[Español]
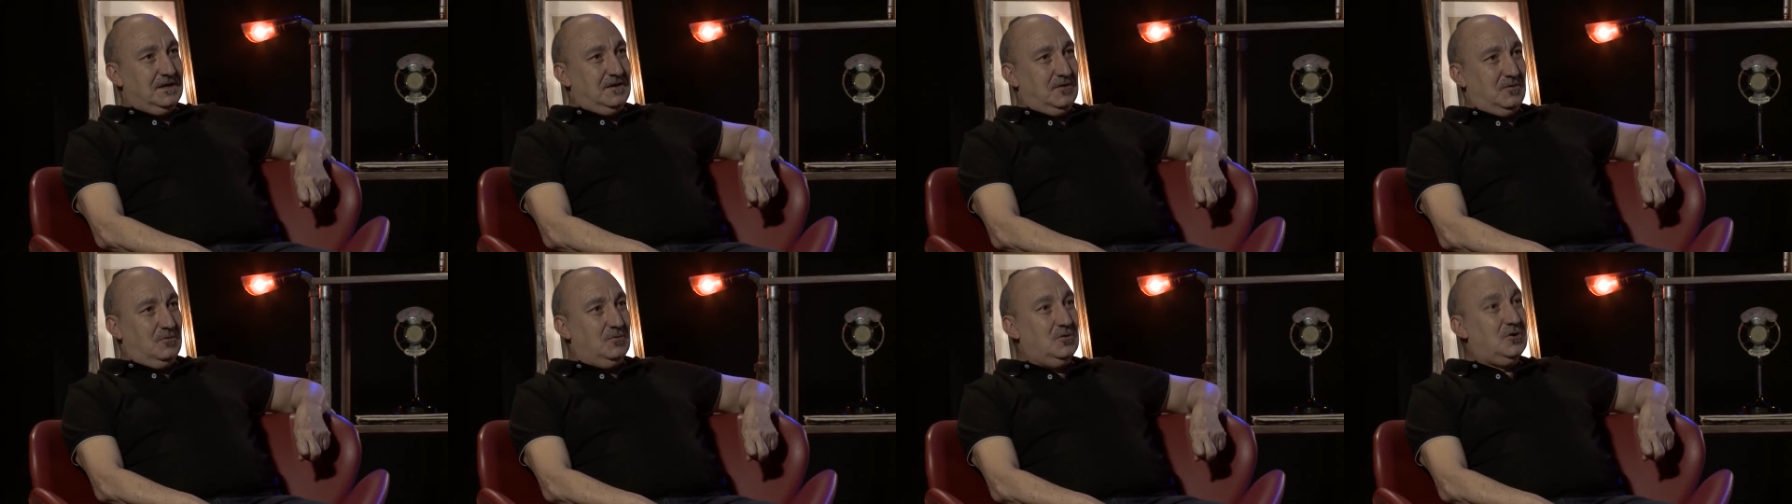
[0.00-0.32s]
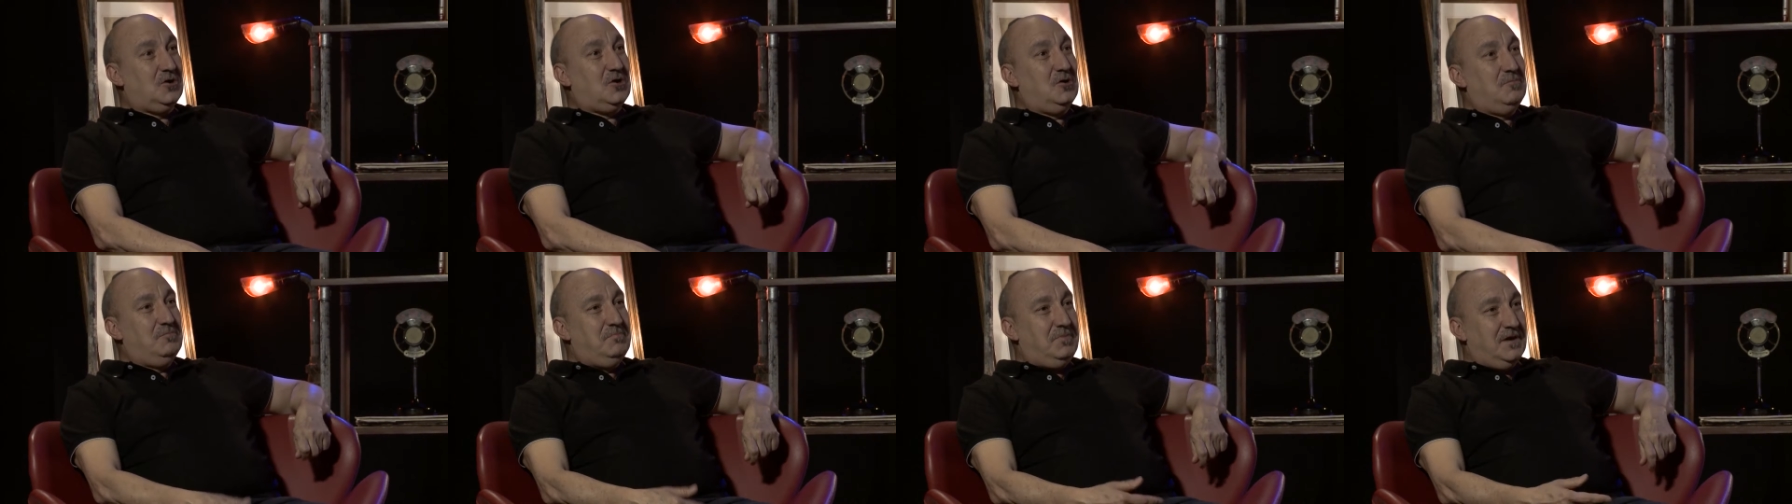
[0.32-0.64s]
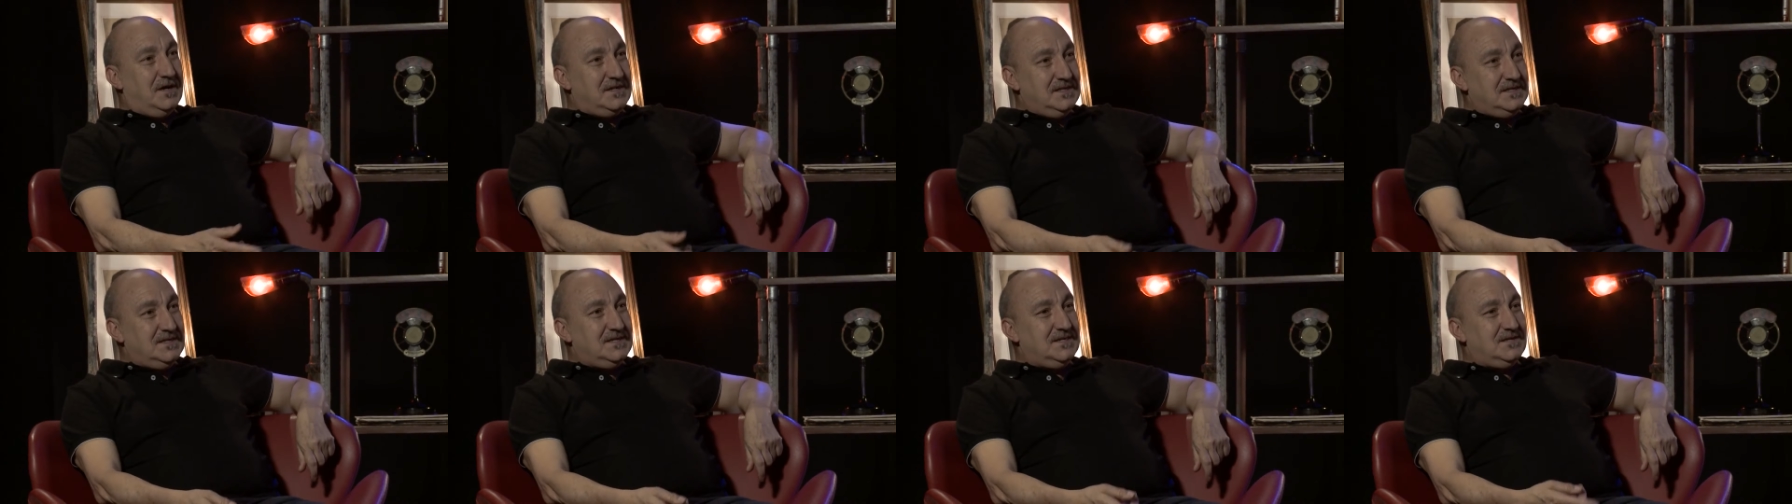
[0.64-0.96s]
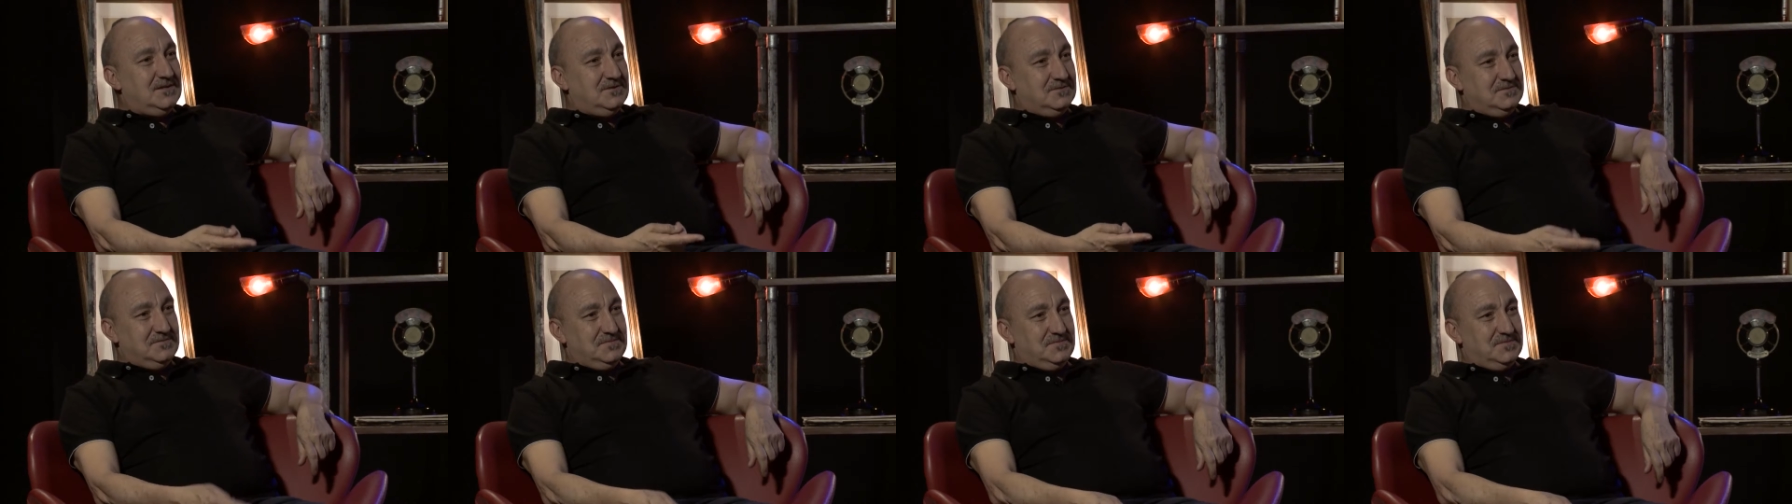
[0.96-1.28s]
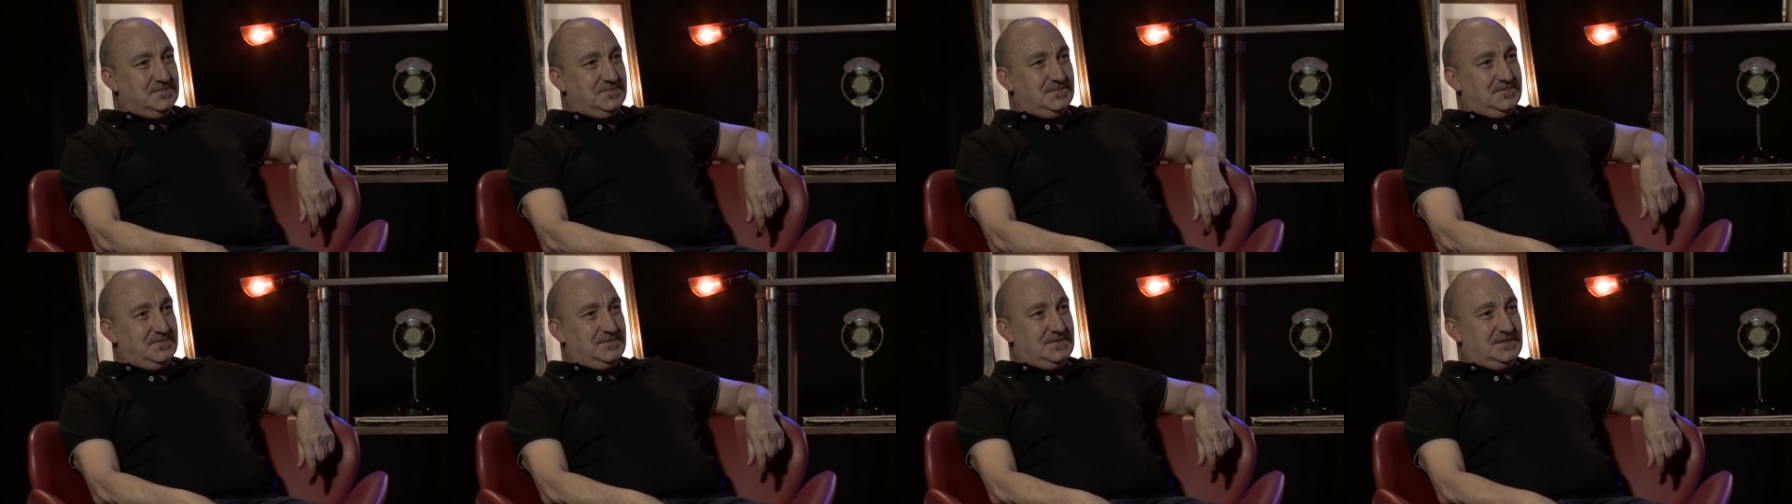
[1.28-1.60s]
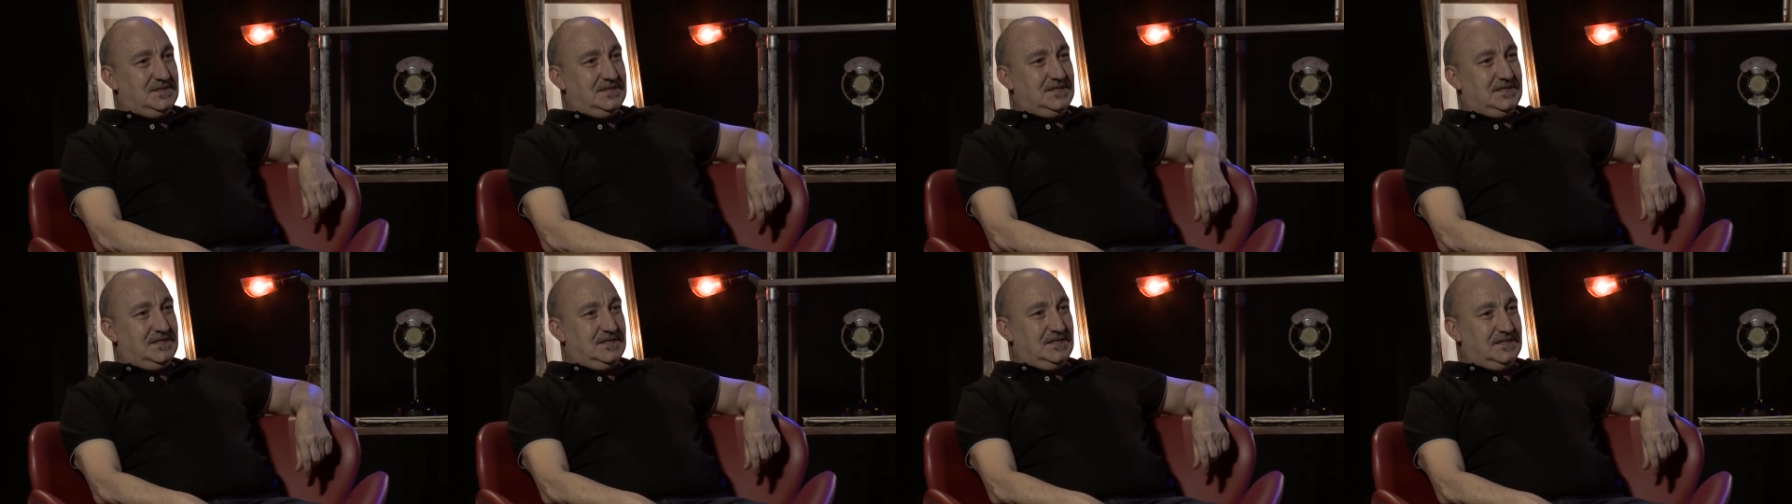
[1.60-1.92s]
un compañero
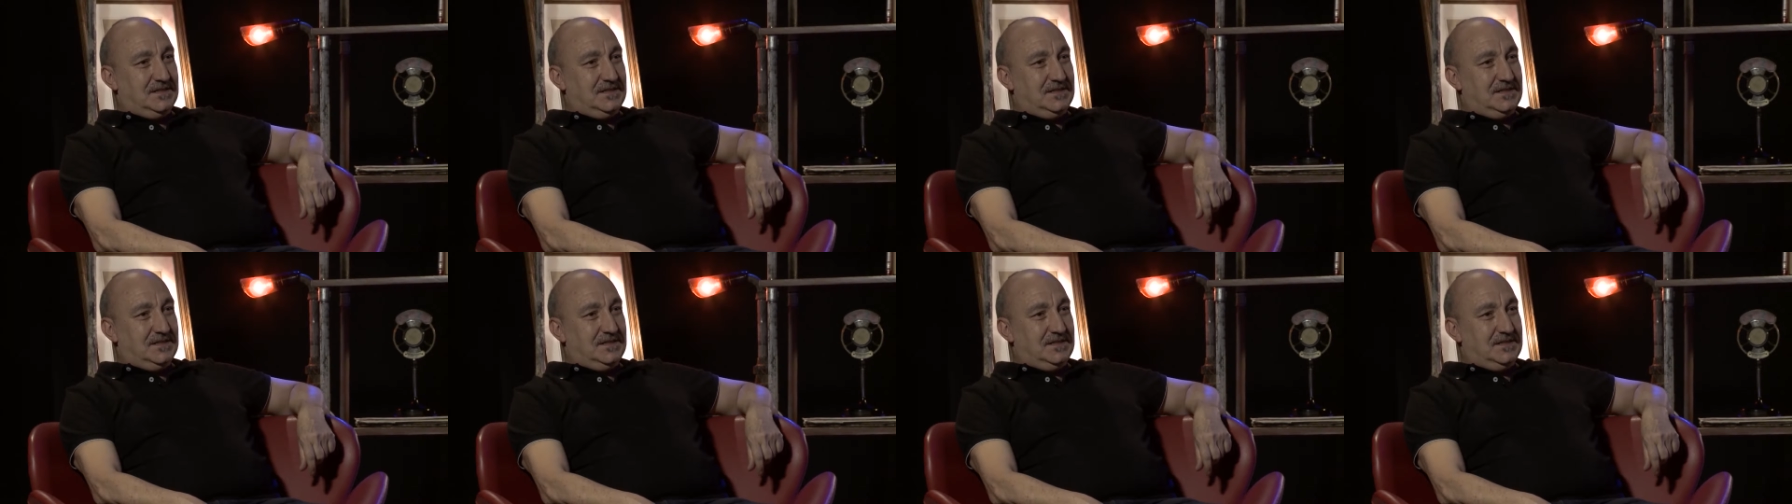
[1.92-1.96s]
de